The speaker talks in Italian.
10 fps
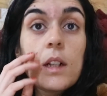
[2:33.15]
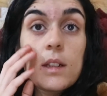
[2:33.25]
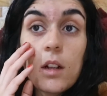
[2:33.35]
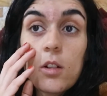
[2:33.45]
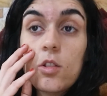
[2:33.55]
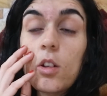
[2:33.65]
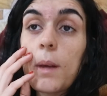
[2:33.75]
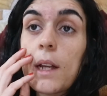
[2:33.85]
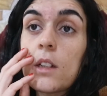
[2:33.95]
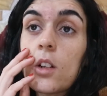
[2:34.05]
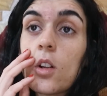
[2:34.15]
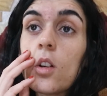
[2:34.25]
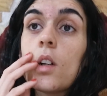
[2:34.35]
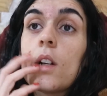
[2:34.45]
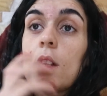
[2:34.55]

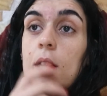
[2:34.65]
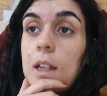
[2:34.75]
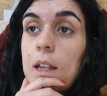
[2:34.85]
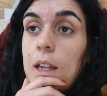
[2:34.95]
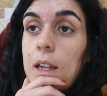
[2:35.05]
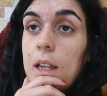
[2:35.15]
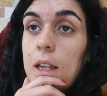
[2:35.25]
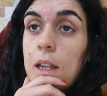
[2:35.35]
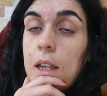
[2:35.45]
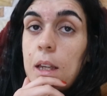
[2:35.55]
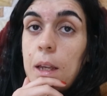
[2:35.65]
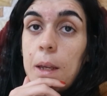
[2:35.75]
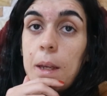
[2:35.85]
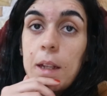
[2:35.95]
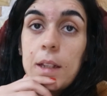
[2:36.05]
dall'ortopedico
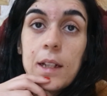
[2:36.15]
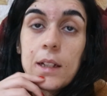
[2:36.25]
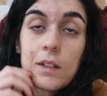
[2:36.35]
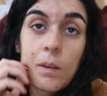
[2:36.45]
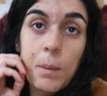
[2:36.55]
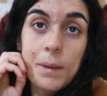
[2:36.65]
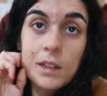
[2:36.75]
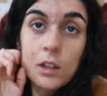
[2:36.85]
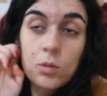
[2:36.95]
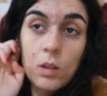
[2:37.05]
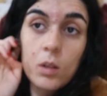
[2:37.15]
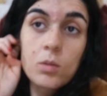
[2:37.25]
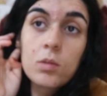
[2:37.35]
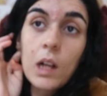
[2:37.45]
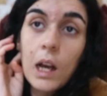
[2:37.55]
e niente vabbè mi ha dato una
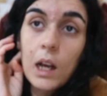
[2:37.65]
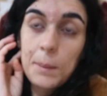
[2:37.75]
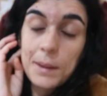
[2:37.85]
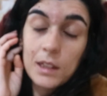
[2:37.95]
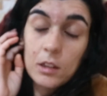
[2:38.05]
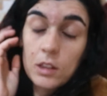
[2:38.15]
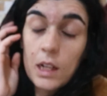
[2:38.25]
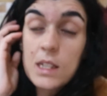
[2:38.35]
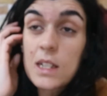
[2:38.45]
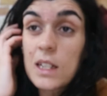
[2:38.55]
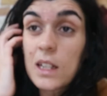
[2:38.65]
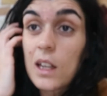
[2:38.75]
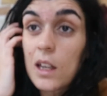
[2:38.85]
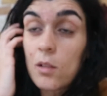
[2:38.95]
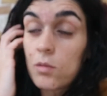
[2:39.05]
cura mi ha dato delle
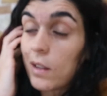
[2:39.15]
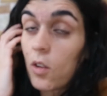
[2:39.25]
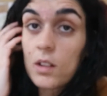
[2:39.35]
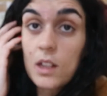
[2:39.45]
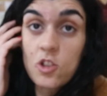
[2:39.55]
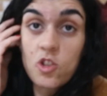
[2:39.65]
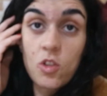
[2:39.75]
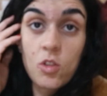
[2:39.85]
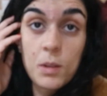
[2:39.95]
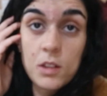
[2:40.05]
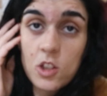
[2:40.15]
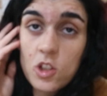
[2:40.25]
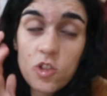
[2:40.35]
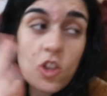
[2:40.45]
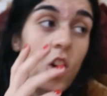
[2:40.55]
siringhe una volta al giorno per
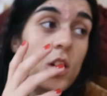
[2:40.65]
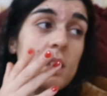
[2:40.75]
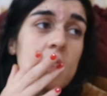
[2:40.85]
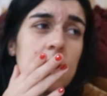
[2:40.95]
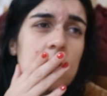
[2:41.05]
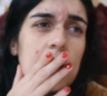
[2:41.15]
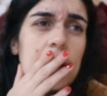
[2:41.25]
10 giorni